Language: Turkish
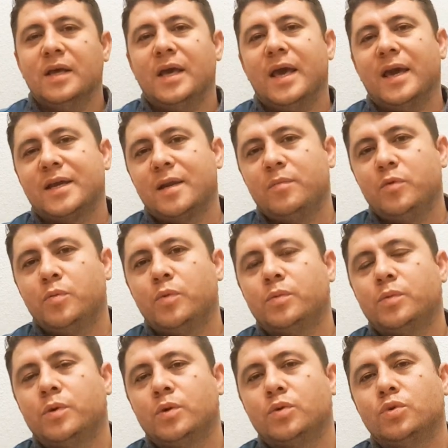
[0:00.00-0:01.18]
Ekrem
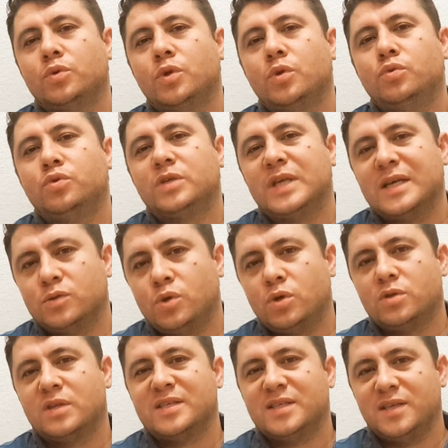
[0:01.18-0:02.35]
İmamoğlu günde 3 kez
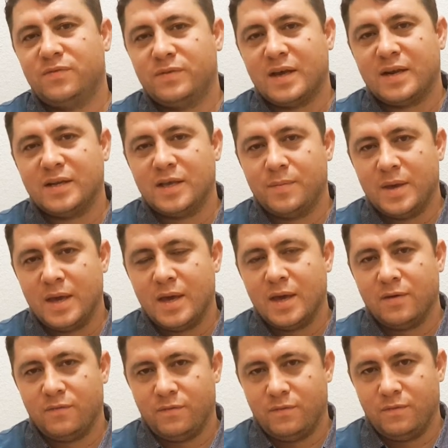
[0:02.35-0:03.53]
4 kez iftar
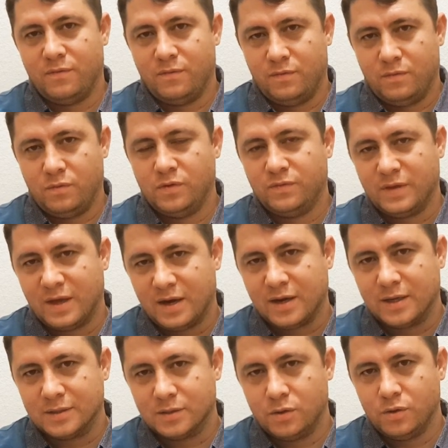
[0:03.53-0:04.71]
yemeğe iftara
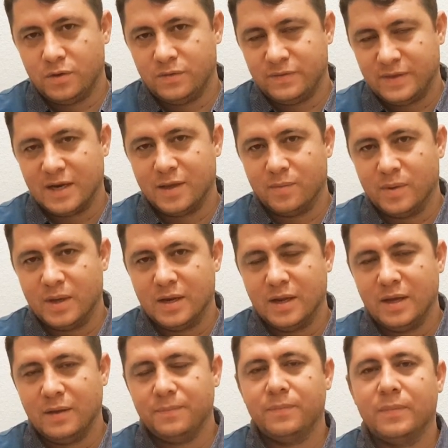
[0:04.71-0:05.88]
katılıyor. iftar
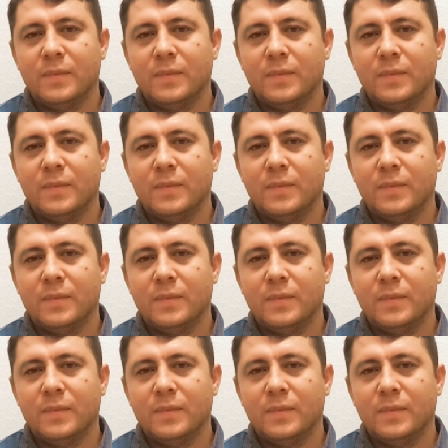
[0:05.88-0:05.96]
yemeğine.